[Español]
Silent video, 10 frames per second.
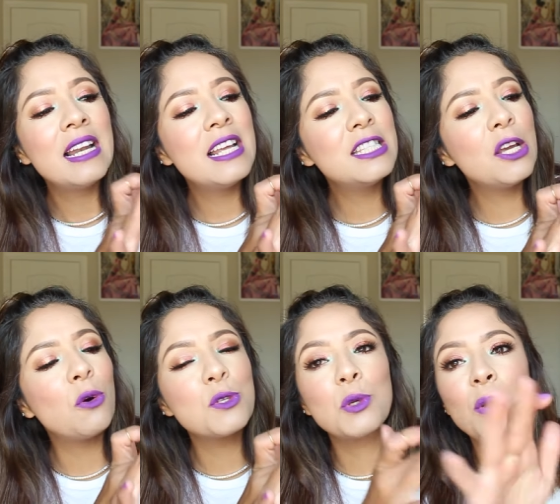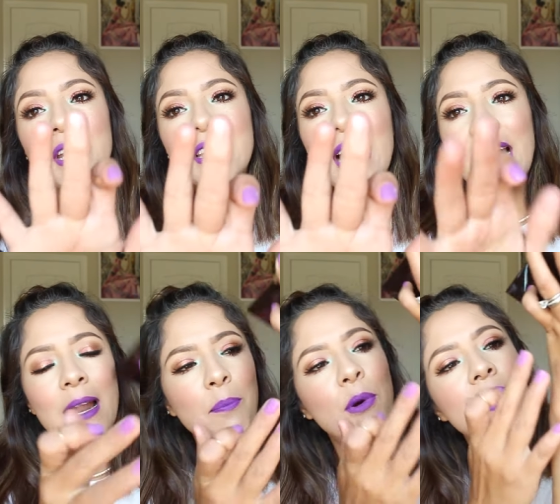Les digo, solita
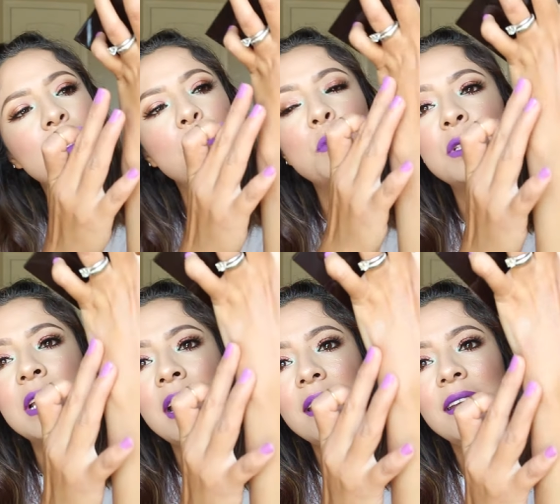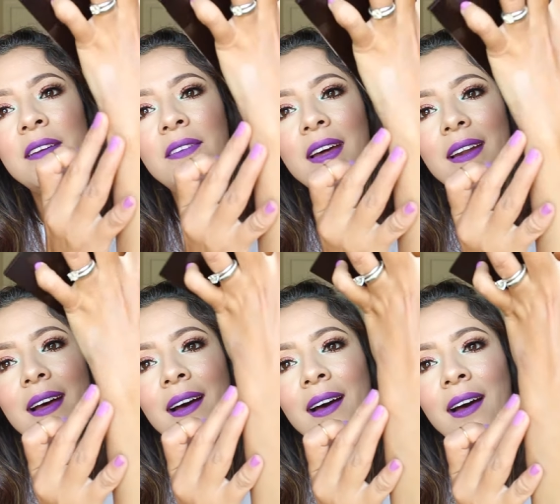la puedes usar y vean,
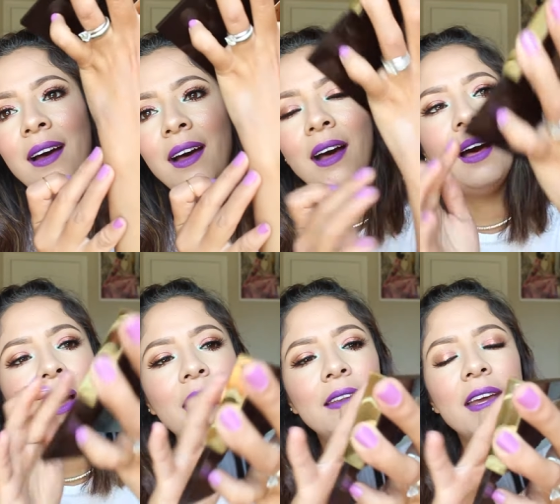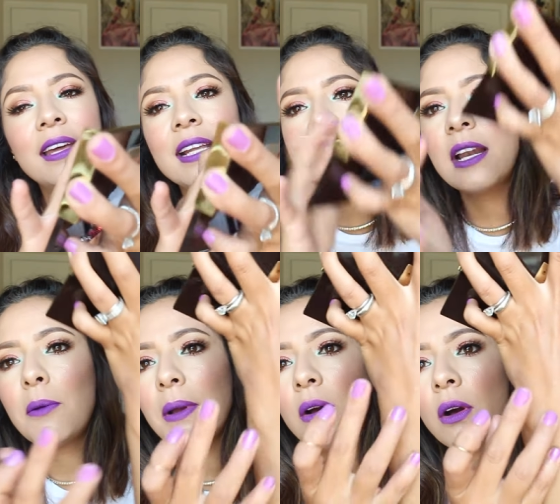¡ay! Te a hacer
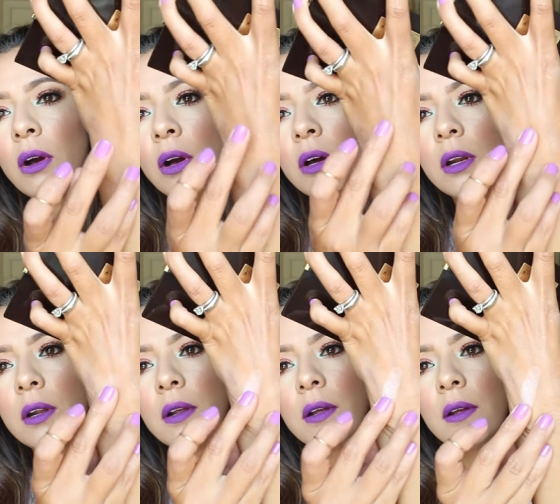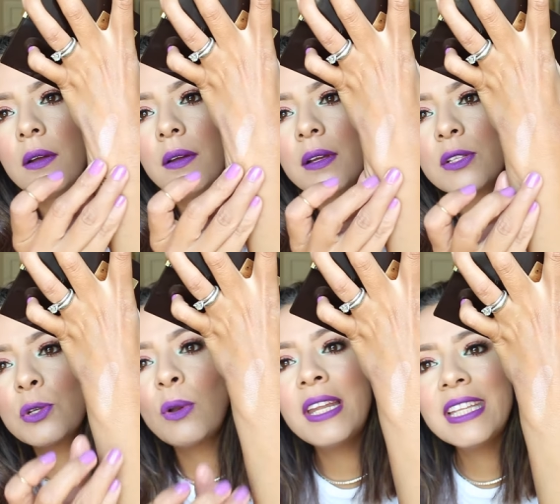lo mejor.
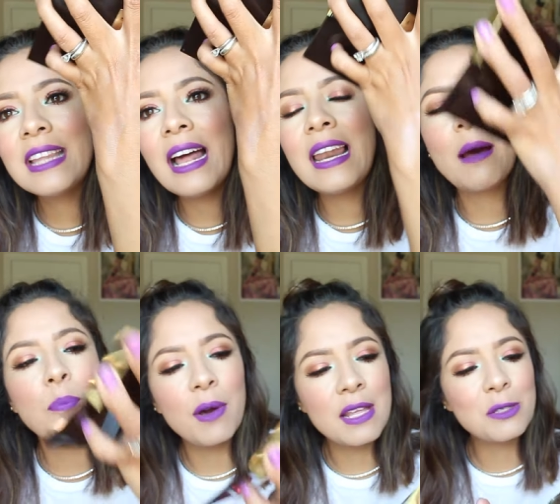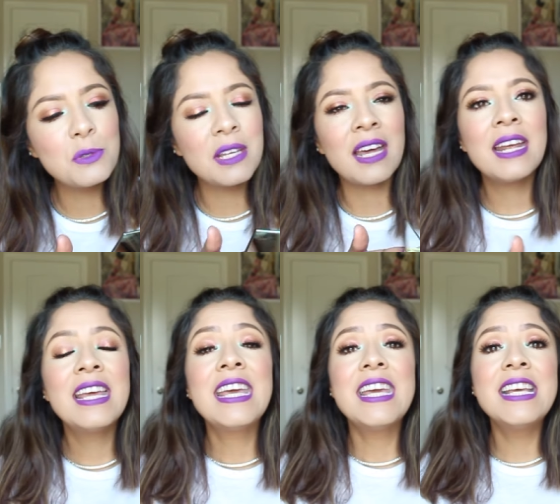Solita la puedes usar
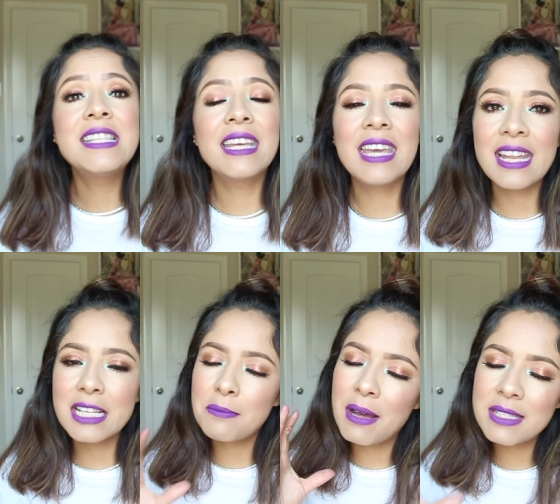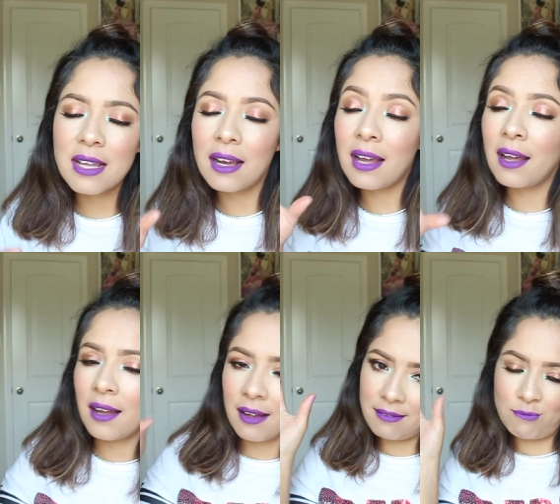y si quieres más
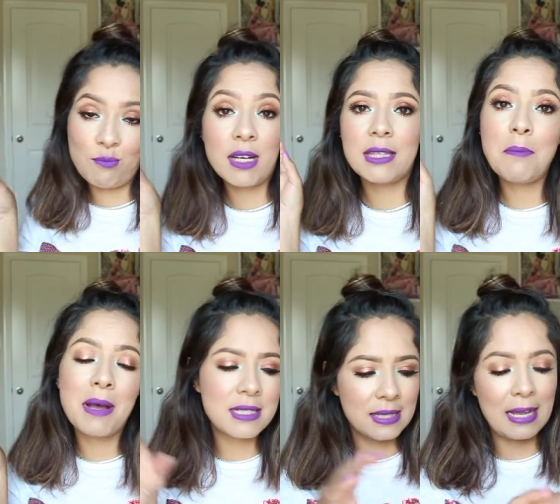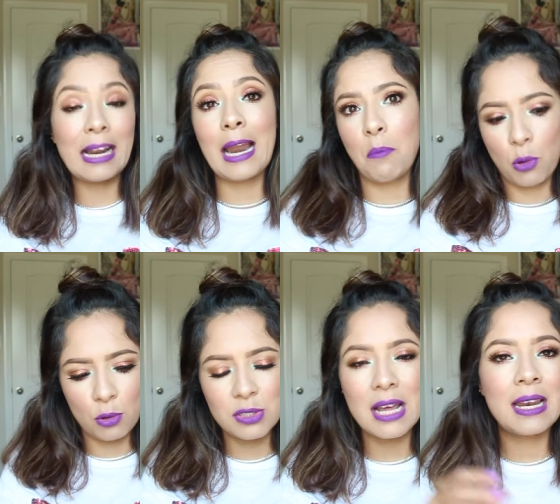acá, verte más
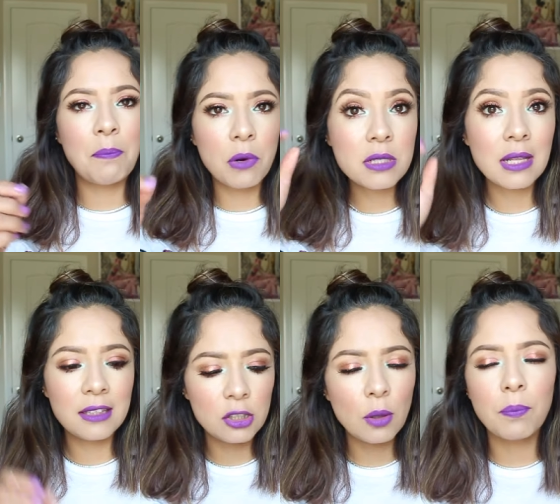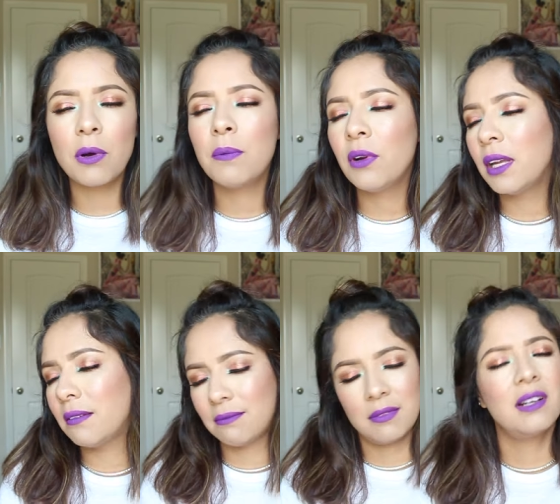glamurosa, le pones tantito polvo
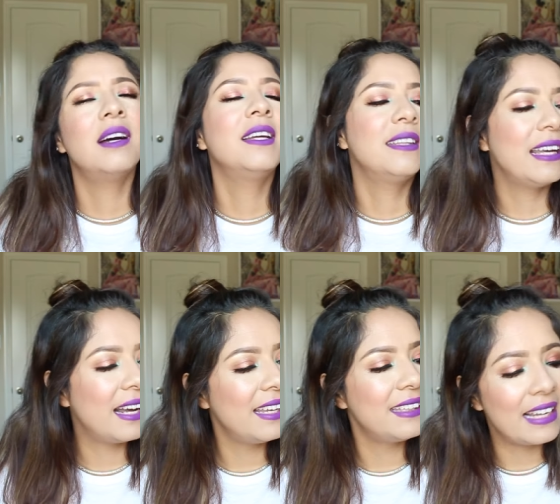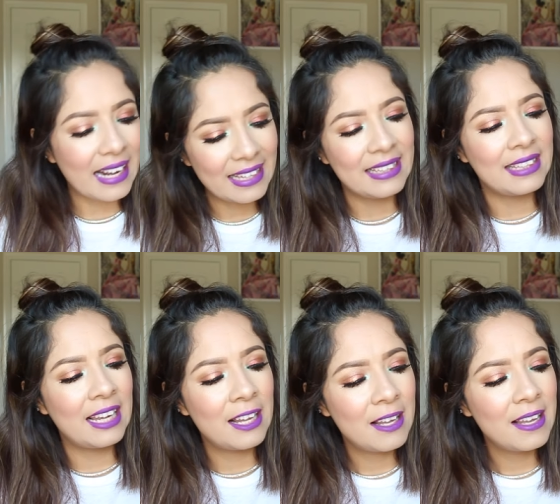y cállate, cállate, cállate.